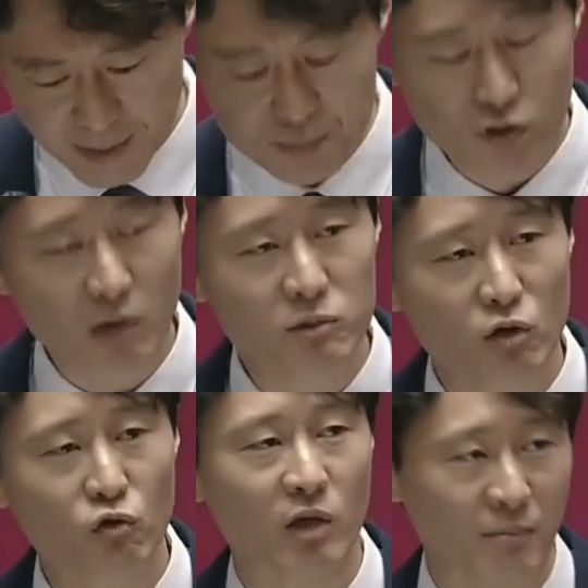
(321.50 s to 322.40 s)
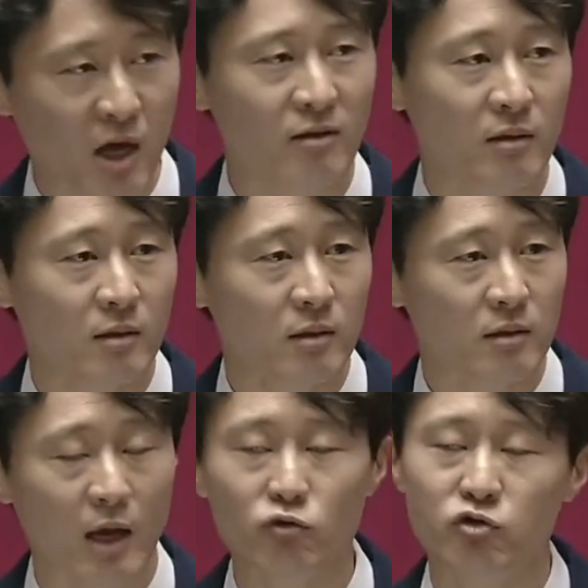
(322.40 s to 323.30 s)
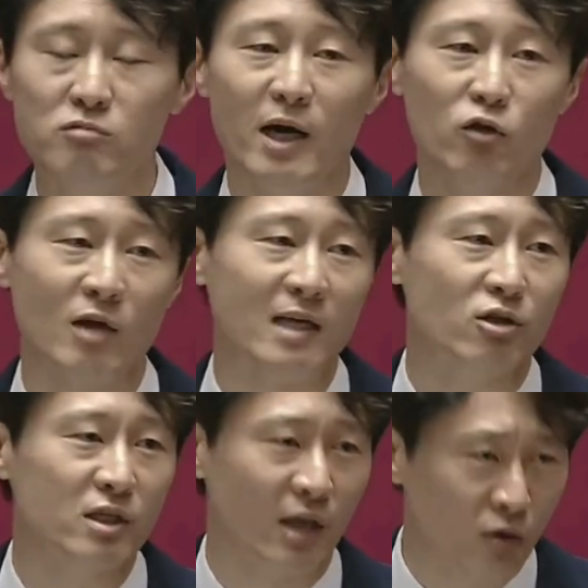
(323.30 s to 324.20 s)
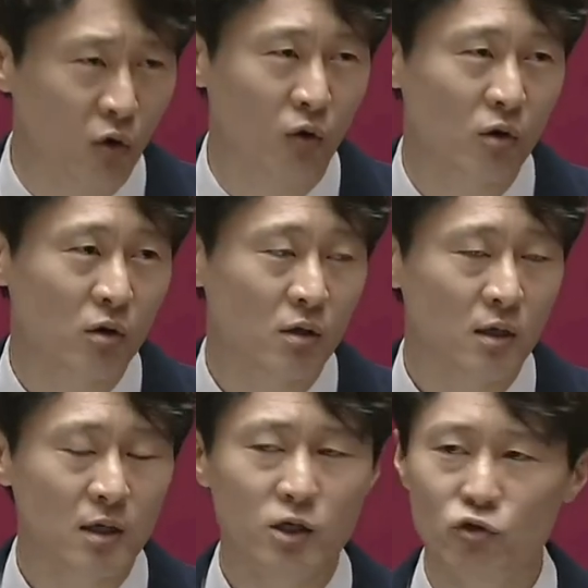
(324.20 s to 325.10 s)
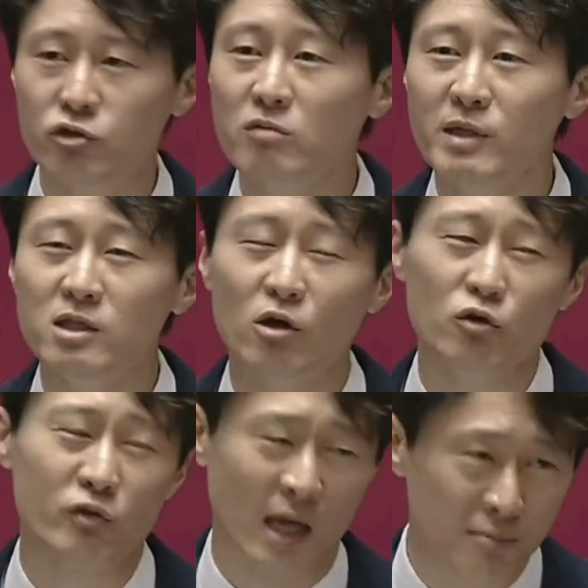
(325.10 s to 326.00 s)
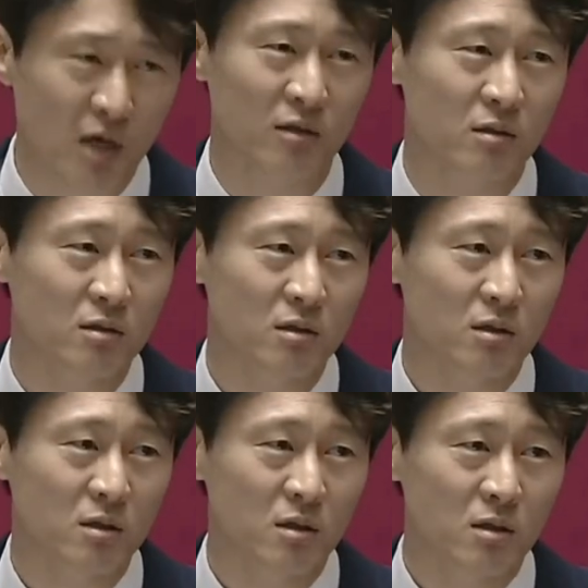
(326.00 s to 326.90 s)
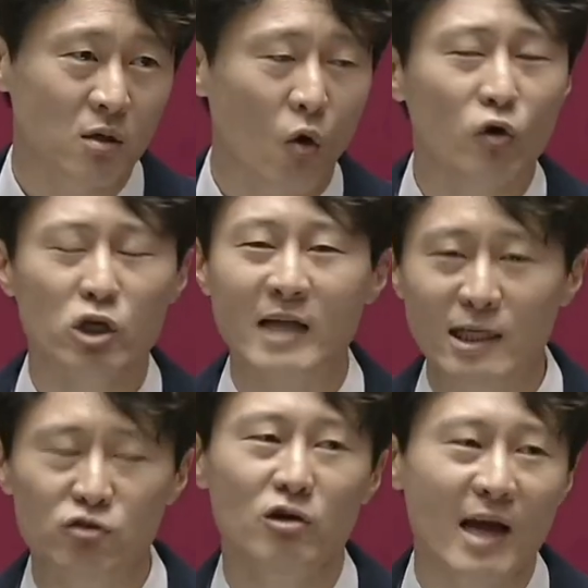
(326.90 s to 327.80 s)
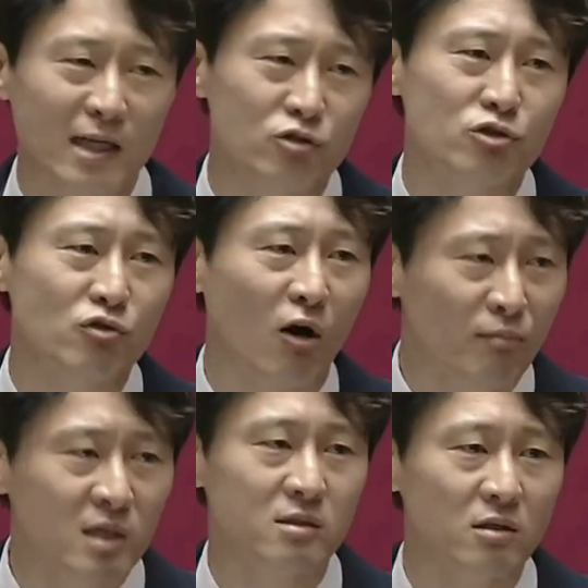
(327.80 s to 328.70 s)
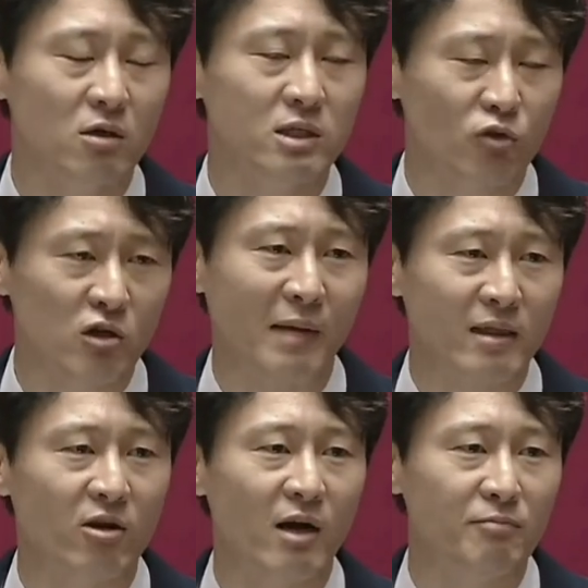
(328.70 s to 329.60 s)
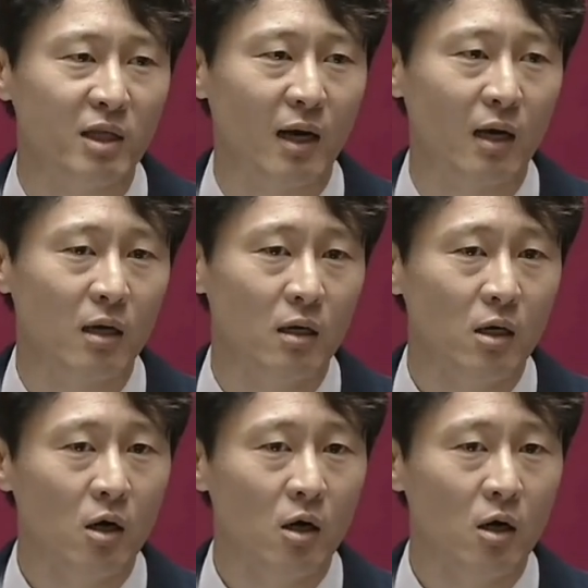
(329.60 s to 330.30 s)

김부겸 정도 되면 대구 출마에도 당선이 되고 유승민 정도 되면 공천 안 줄래 안 줄 수가 없는 선거제도를 만들어야 합니다.